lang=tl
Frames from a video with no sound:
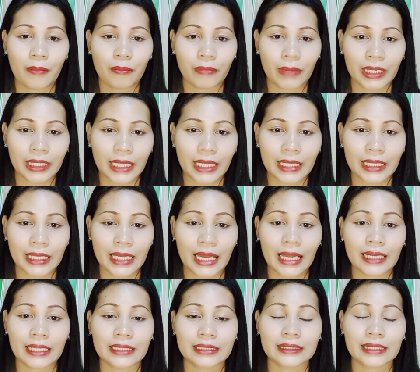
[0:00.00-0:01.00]

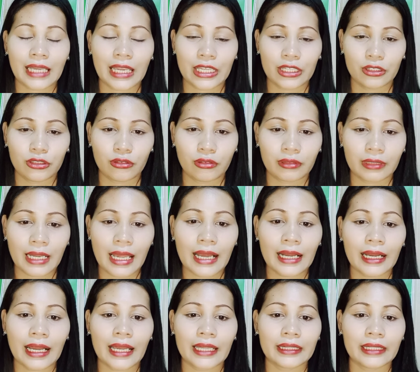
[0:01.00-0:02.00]
mangyayari sa inyong
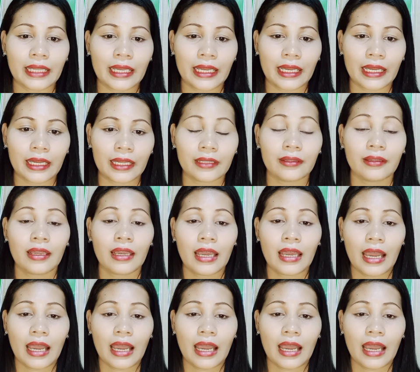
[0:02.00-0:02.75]
lakad and